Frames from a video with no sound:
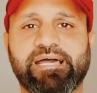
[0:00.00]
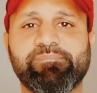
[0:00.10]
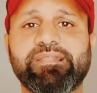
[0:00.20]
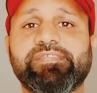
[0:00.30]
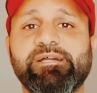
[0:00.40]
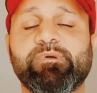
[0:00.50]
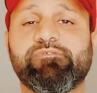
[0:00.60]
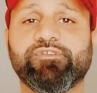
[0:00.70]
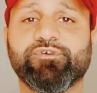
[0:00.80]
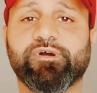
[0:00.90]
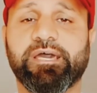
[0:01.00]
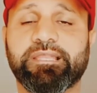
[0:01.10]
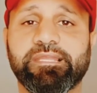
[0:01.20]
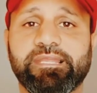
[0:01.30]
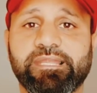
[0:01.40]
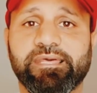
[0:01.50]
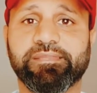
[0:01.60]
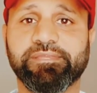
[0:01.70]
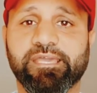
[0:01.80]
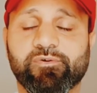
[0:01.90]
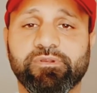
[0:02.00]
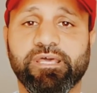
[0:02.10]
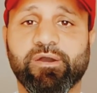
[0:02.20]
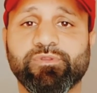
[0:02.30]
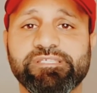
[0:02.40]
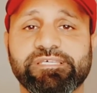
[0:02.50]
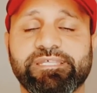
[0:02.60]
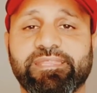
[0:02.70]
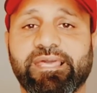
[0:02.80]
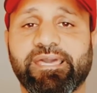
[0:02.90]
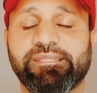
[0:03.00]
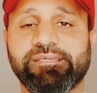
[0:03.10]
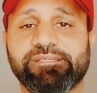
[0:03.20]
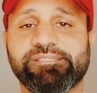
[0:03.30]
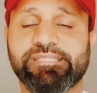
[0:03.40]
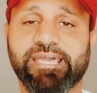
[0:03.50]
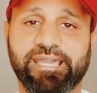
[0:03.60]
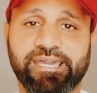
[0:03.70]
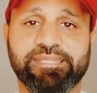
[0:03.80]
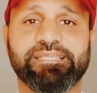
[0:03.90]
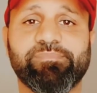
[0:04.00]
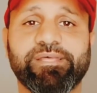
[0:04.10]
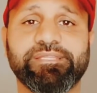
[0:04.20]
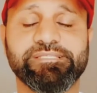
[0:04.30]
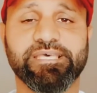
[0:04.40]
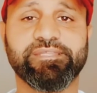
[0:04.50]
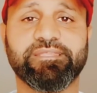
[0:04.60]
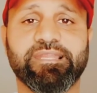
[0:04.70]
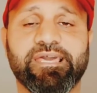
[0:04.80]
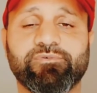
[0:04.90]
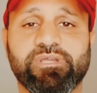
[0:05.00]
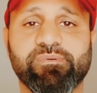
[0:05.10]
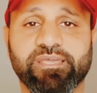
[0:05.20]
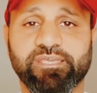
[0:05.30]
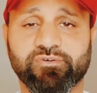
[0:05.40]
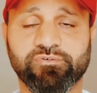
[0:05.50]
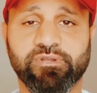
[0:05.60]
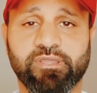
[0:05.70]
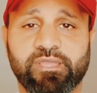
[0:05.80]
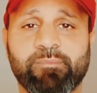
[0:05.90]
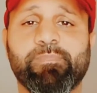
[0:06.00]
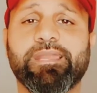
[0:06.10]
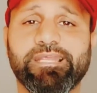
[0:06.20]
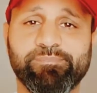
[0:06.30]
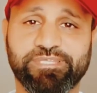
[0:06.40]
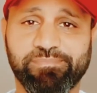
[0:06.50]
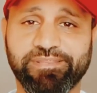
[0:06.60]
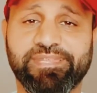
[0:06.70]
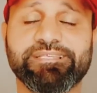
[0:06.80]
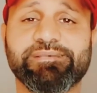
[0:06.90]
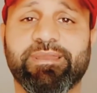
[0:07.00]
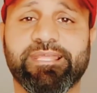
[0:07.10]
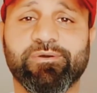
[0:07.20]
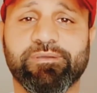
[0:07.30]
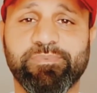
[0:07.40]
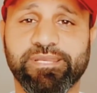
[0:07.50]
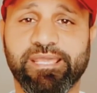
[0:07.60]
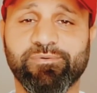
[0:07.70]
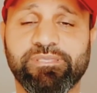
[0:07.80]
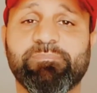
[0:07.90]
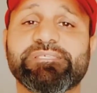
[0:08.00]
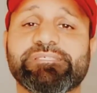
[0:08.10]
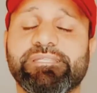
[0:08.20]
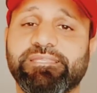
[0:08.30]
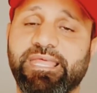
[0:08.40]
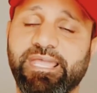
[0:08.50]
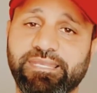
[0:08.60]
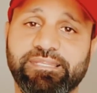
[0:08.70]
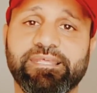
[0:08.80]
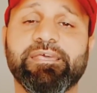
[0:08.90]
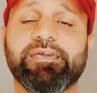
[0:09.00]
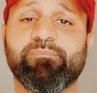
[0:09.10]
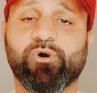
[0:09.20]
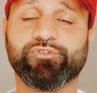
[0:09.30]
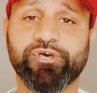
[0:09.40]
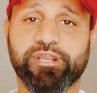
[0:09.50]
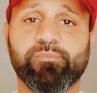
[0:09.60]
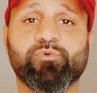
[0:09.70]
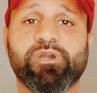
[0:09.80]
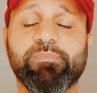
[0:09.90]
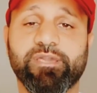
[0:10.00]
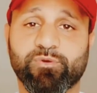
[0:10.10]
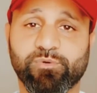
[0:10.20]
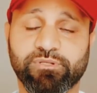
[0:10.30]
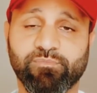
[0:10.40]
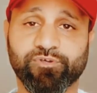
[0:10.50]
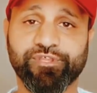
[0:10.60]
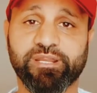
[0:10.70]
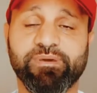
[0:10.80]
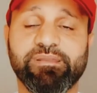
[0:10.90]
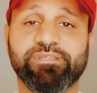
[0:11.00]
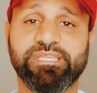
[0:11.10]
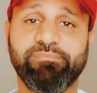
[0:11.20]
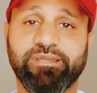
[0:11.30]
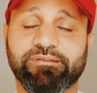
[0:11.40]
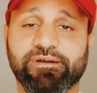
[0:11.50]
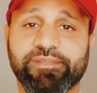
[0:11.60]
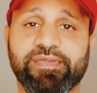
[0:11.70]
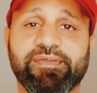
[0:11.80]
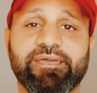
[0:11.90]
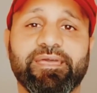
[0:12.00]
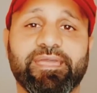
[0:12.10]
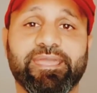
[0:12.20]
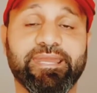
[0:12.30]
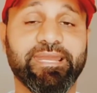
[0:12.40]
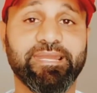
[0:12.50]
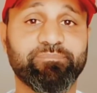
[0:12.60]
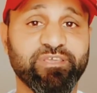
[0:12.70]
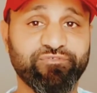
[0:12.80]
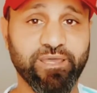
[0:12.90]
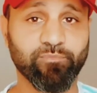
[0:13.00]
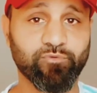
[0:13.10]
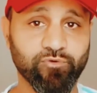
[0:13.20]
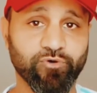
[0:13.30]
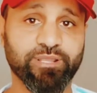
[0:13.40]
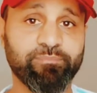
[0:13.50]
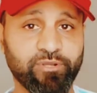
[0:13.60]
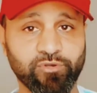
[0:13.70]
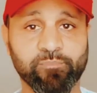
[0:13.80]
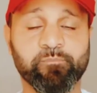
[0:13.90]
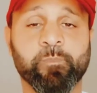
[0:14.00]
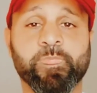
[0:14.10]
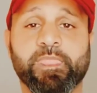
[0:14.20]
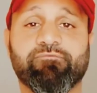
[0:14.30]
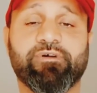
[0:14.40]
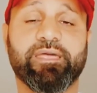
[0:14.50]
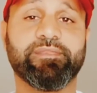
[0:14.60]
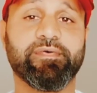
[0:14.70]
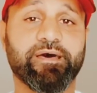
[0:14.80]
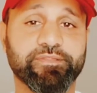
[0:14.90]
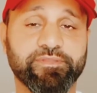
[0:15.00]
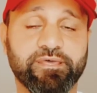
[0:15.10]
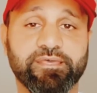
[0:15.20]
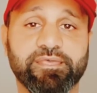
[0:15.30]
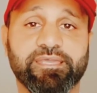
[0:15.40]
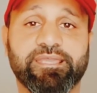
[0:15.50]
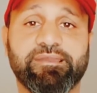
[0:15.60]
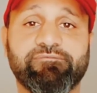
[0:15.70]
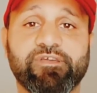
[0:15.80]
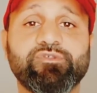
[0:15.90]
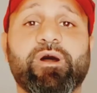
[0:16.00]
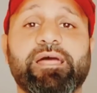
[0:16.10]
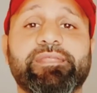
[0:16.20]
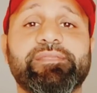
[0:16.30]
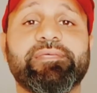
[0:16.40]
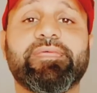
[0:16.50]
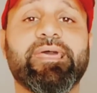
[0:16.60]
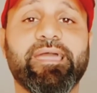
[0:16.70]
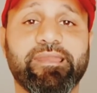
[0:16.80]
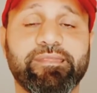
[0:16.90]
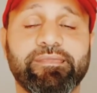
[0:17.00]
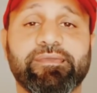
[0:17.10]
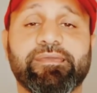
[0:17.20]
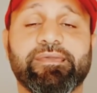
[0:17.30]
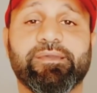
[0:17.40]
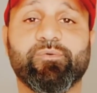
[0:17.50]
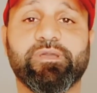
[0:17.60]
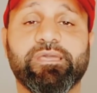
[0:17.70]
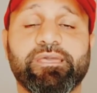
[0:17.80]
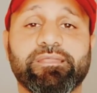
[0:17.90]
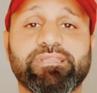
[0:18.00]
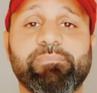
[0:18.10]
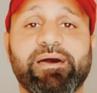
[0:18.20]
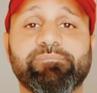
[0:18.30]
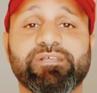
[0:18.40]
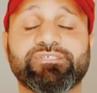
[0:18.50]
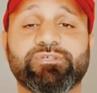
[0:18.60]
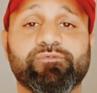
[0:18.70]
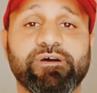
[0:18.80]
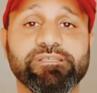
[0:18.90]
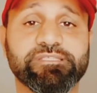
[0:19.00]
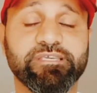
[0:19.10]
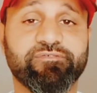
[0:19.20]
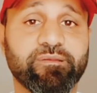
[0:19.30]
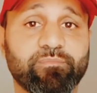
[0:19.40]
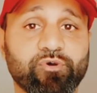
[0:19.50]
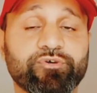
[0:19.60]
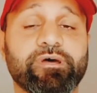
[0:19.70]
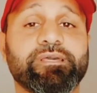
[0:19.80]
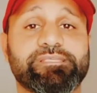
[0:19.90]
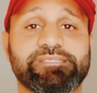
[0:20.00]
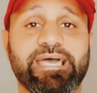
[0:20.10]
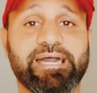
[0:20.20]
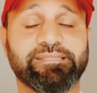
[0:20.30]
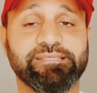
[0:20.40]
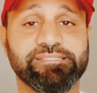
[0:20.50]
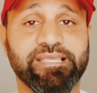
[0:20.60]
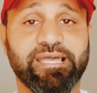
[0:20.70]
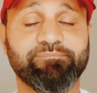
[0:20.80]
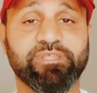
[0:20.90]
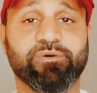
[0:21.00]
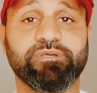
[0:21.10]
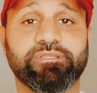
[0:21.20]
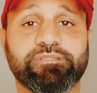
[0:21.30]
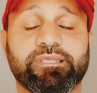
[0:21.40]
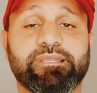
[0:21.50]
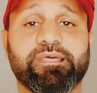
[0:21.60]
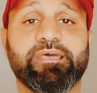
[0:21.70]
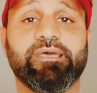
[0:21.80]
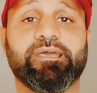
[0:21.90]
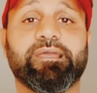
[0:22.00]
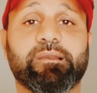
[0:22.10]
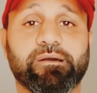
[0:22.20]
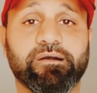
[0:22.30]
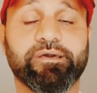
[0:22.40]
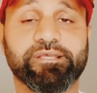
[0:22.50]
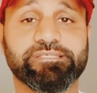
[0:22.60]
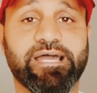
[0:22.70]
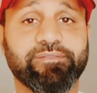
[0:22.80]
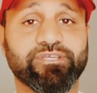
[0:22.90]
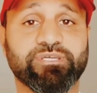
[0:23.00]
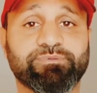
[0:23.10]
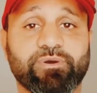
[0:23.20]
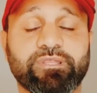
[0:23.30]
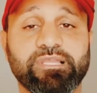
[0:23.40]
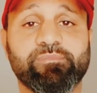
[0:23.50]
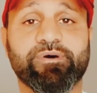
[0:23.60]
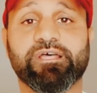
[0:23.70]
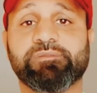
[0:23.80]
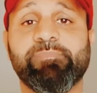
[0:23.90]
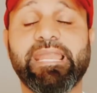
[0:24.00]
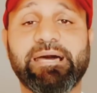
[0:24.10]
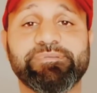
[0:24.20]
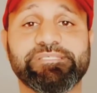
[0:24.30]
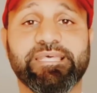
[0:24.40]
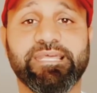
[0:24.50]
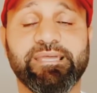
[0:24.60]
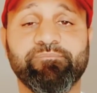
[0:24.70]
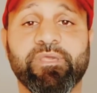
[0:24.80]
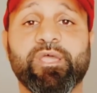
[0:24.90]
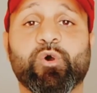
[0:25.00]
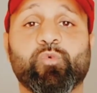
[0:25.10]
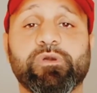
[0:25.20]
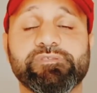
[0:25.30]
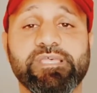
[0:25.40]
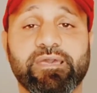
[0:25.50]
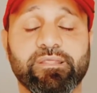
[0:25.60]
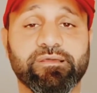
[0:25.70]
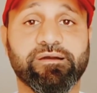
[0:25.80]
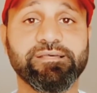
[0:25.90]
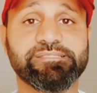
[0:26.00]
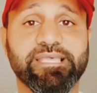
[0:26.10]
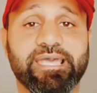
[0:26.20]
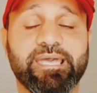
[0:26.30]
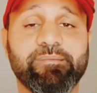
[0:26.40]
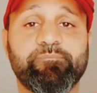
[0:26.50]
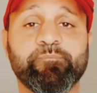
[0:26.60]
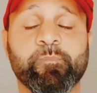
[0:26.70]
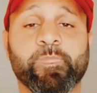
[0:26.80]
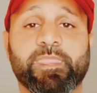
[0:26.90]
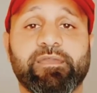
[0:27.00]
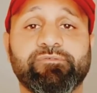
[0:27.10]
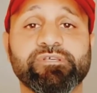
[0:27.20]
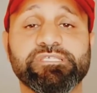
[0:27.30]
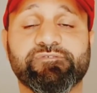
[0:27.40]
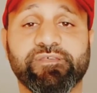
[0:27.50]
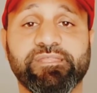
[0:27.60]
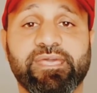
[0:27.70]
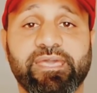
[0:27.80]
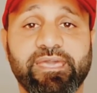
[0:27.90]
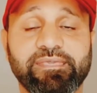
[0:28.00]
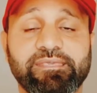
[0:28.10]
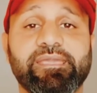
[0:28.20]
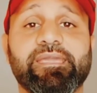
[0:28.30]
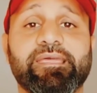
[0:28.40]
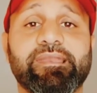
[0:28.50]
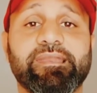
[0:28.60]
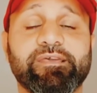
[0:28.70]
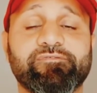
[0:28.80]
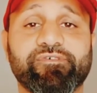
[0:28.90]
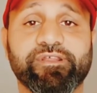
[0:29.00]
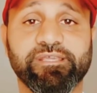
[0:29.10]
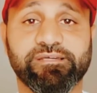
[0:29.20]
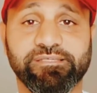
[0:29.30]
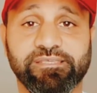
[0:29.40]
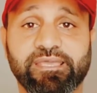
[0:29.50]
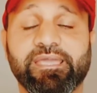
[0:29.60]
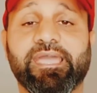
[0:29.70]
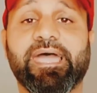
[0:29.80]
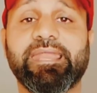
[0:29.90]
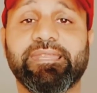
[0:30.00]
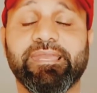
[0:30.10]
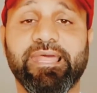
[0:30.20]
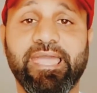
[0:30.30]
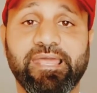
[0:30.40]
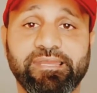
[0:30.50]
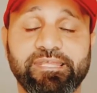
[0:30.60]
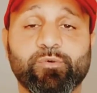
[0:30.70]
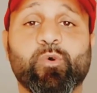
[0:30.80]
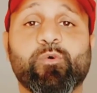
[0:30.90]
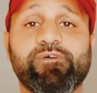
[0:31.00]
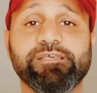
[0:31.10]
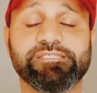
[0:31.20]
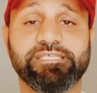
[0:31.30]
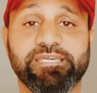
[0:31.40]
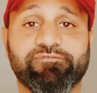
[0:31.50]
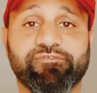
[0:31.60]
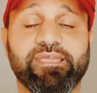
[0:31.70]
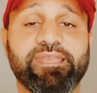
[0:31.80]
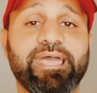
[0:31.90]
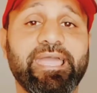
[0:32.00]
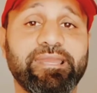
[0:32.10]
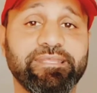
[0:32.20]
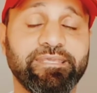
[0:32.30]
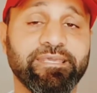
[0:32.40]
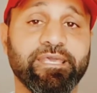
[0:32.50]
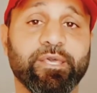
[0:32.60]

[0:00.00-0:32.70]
عمال تعمل فيديوهات للانديه كلها والناس النادي الاهلي استحاله طبعا ننسى النادي الاهلي وجماهيره مع العلم طبعا ان انا زملكاوي كبير قوي بس النادي الاهلي محترم وجماهيره المحترمه اللي بتتابع القناه اللي بتفهم كوره منهم فالنهارده الفيديو على النادي الاهلي وطبعا ماتش وفاء سطيف بكره الساعه 9 بتوقيت القاهره الساعه 11 بتوقيت الامارات ملعب السلام ولقاء الذهاب النصف النهائي الافريقي هل الاهلي ووفاء سطيف الاهلي